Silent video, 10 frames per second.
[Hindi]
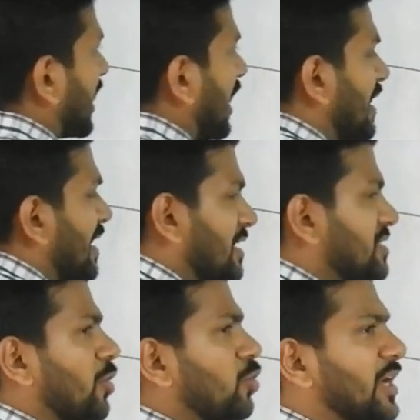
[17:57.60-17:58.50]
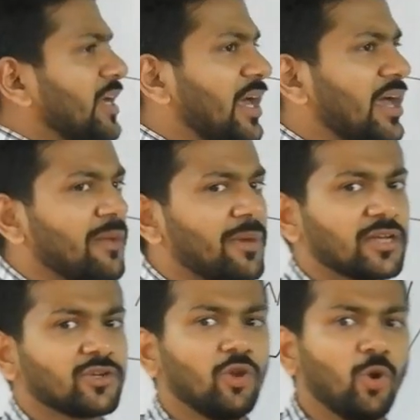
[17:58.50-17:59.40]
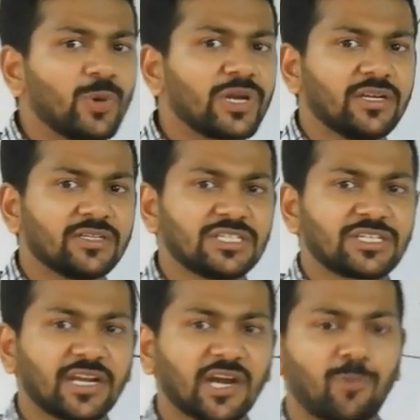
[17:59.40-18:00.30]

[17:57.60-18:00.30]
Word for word: क्या है इससे होता ये है कि मेरा जो लोअर एनर्जी स्टेट का